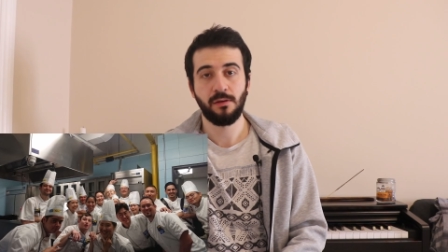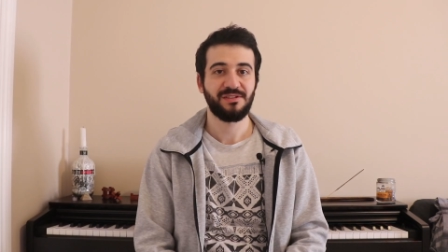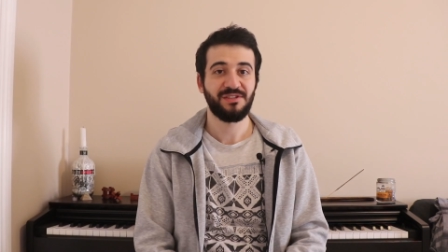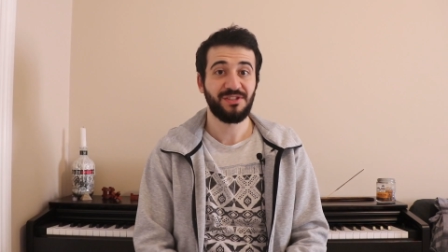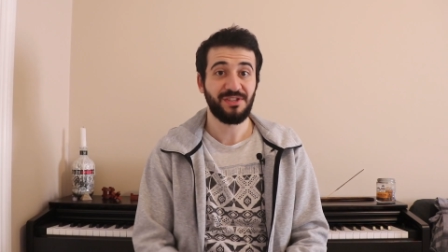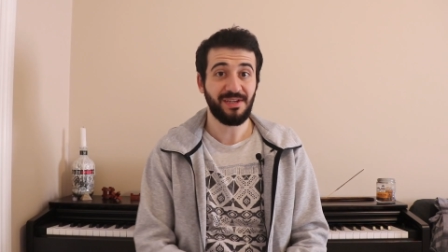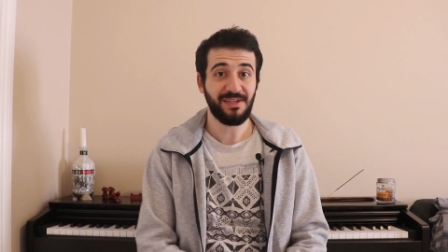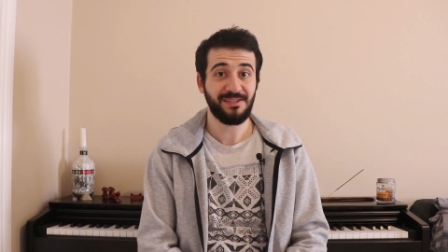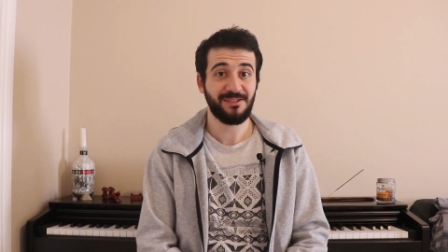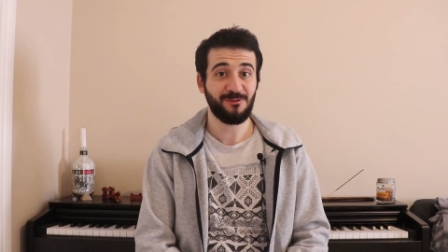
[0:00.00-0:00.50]

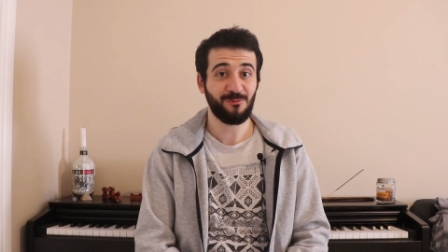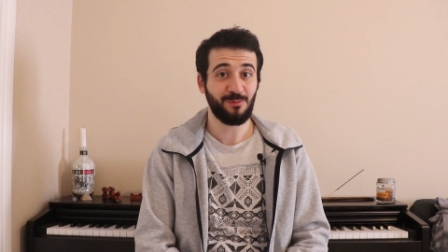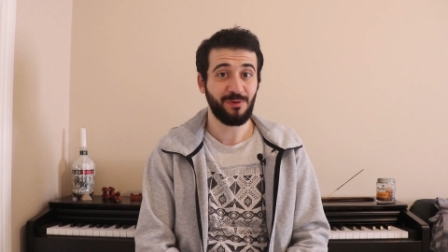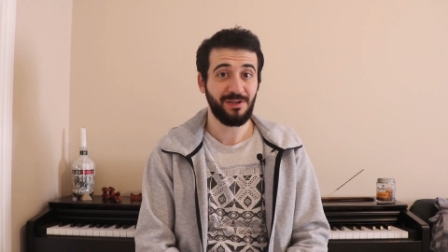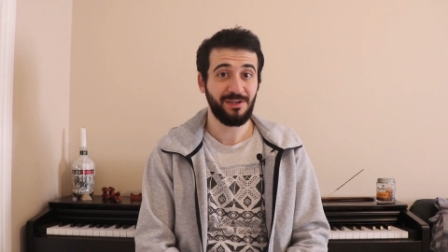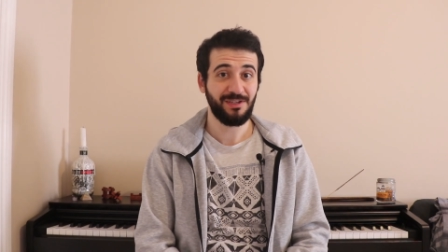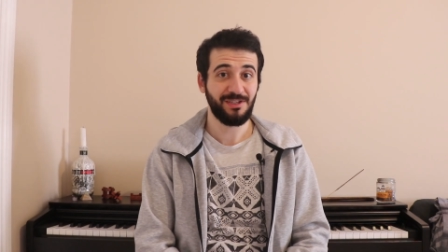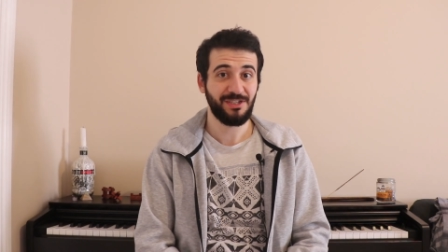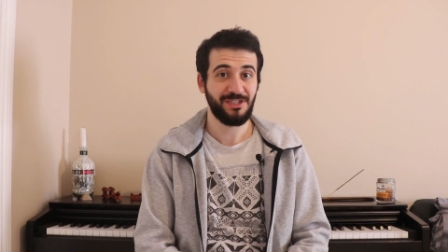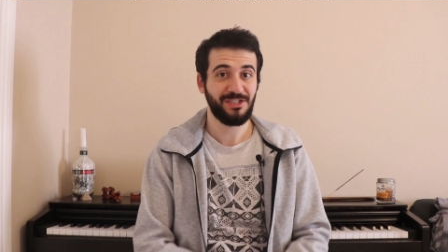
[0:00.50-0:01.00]

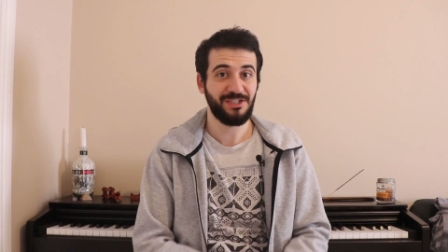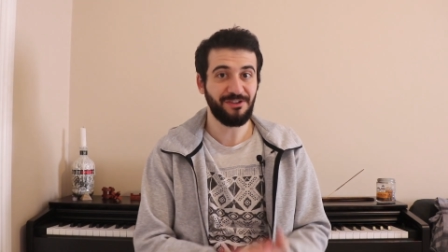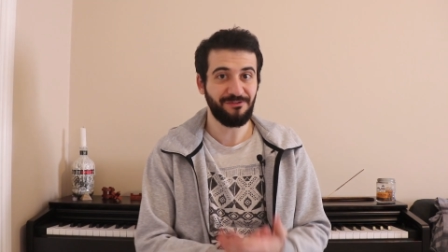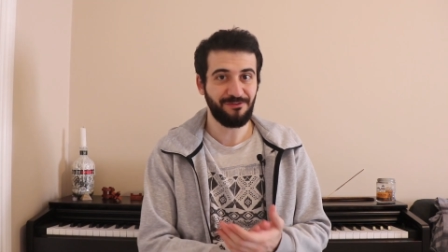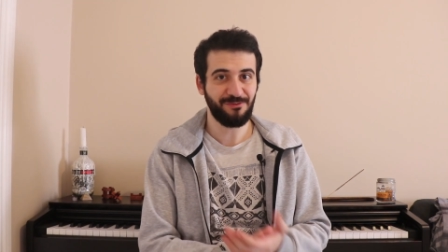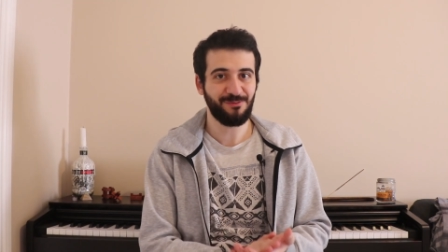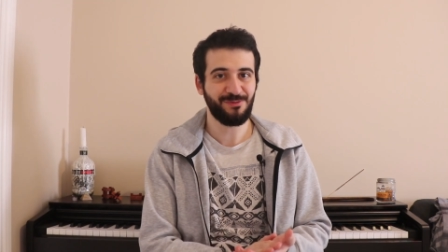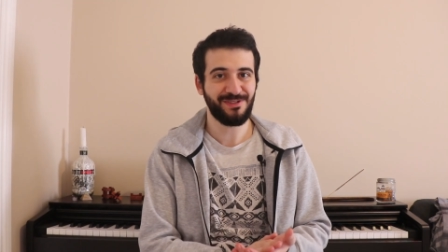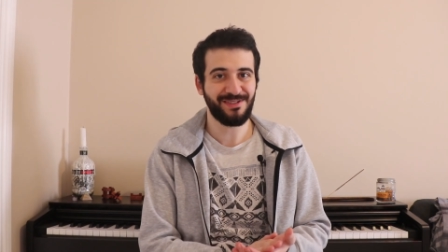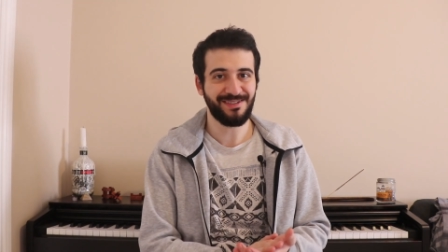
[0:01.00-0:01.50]
Şansıma
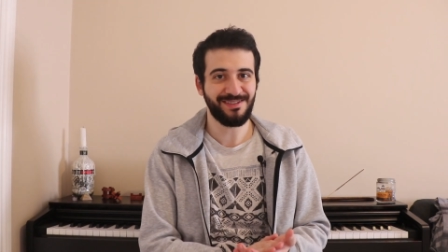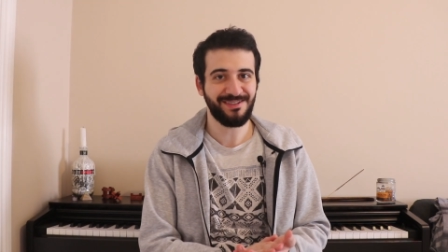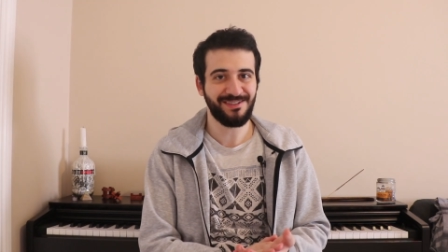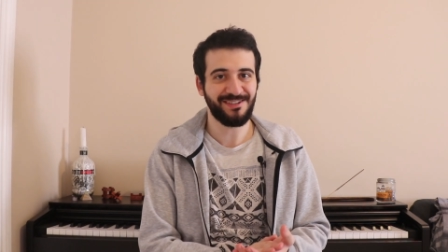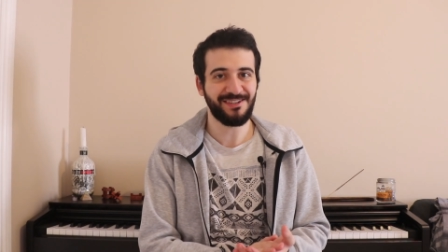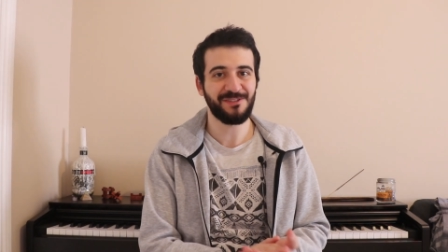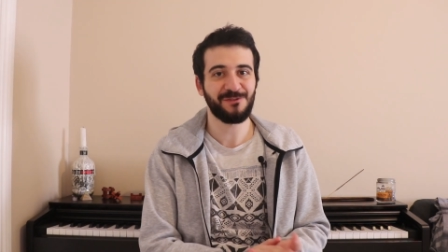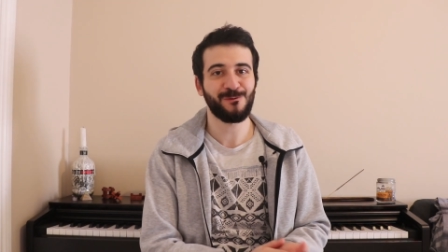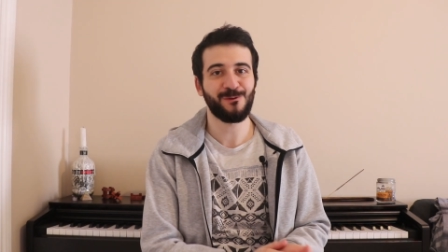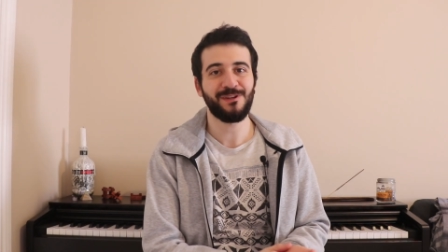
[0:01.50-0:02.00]
şefimizin
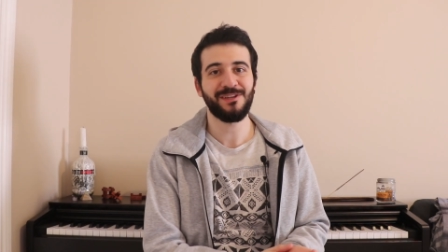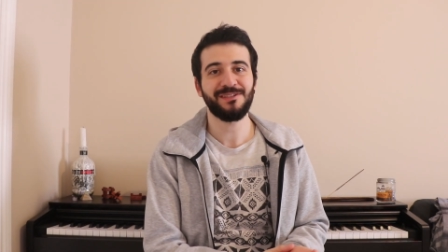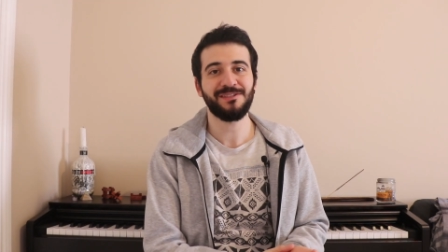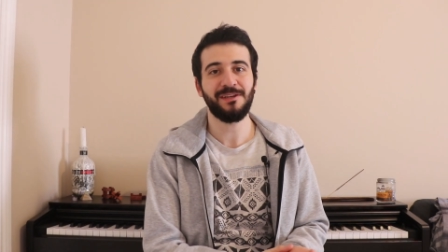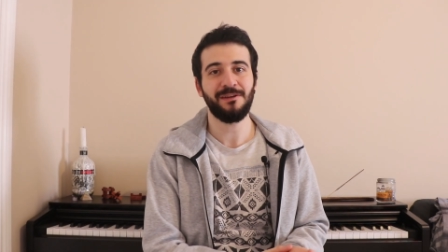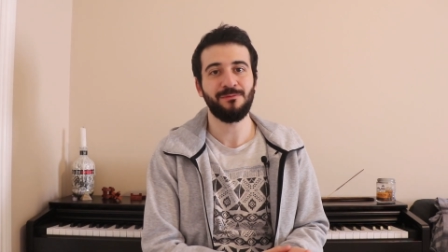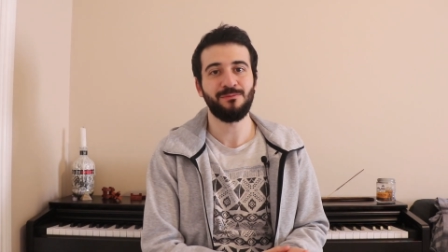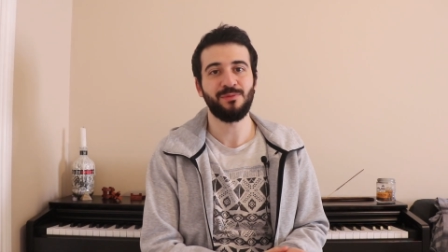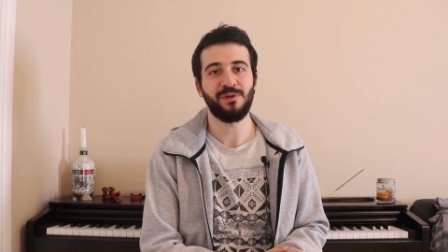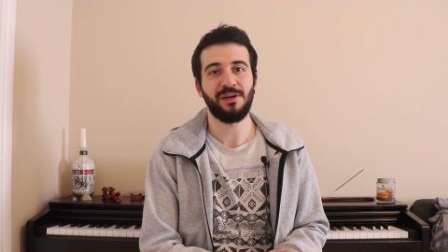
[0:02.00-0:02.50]
restoran
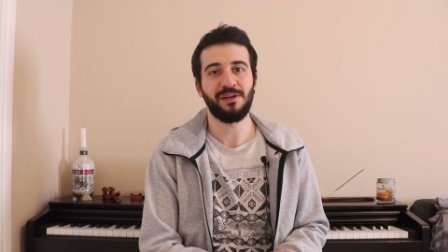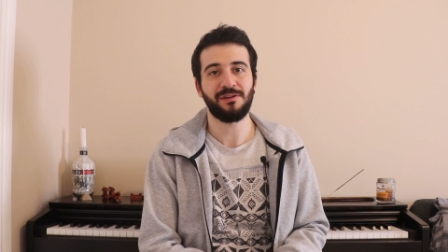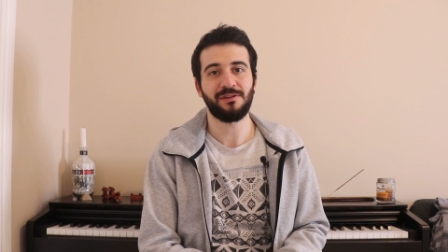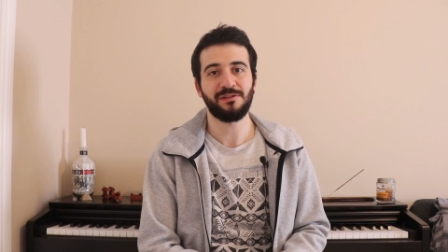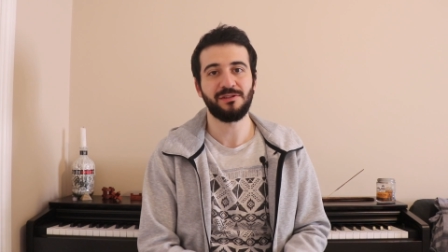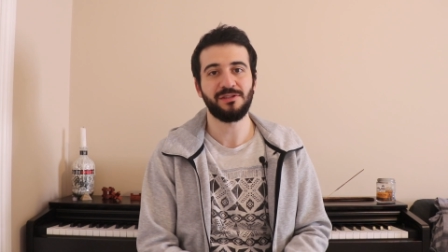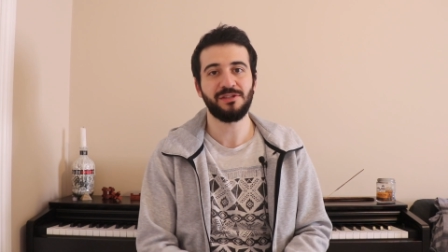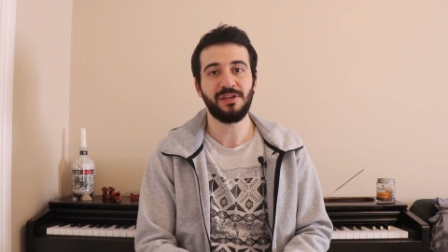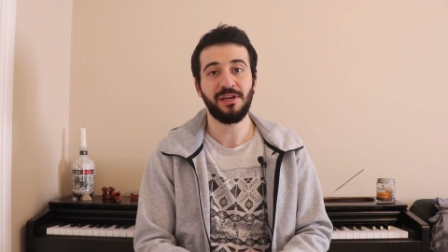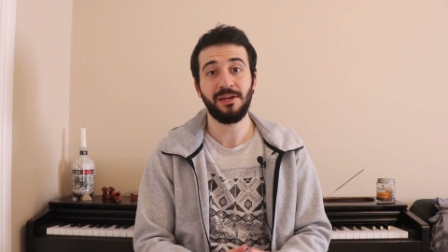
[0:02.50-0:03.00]
sahibi bir
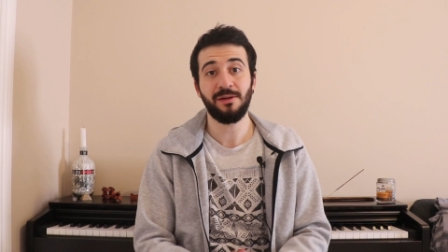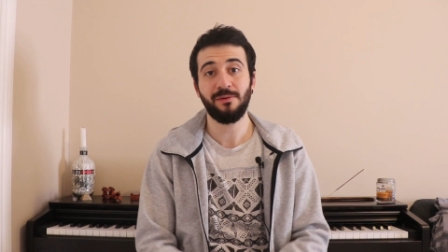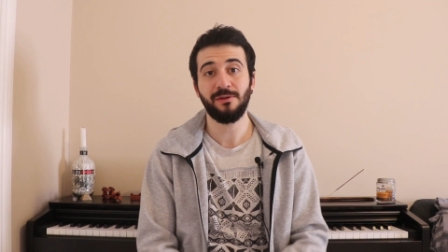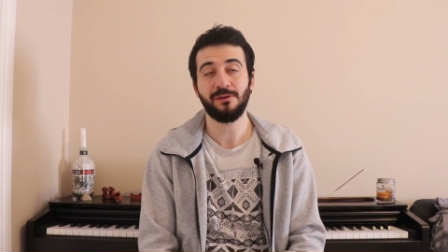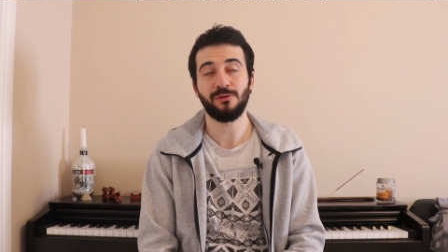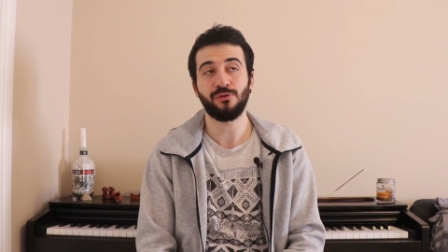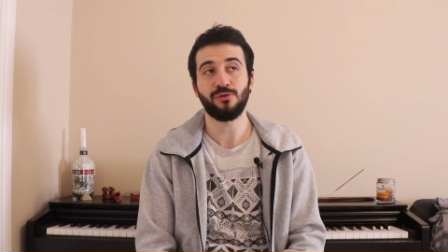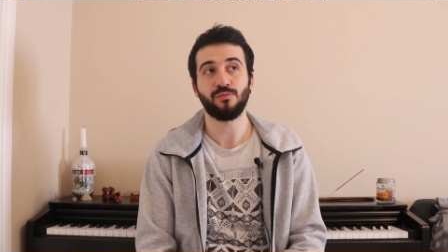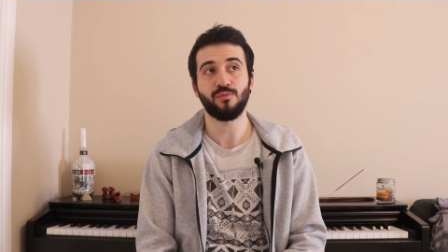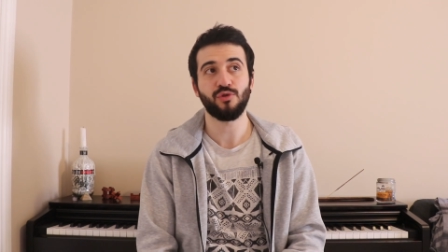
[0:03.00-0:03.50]
arkadaşı
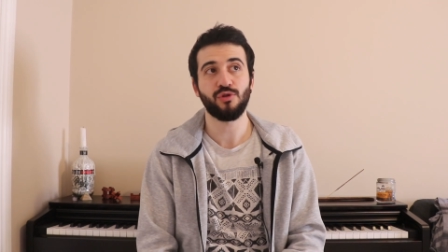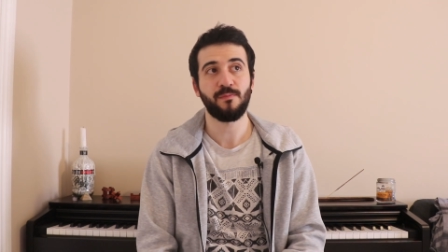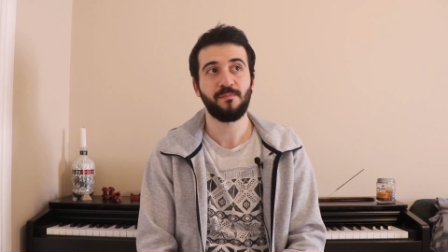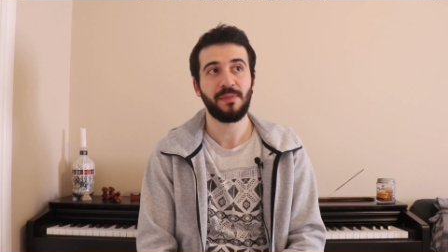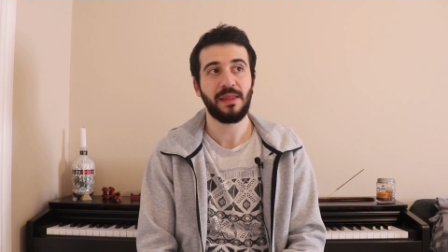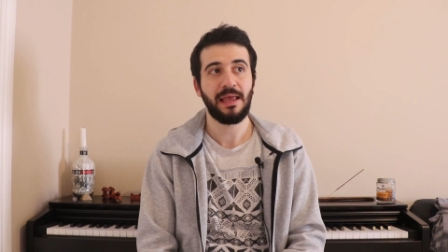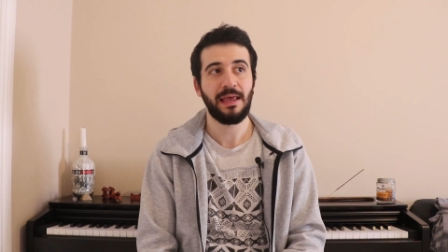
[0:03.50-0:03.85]
eleman arıyormuş.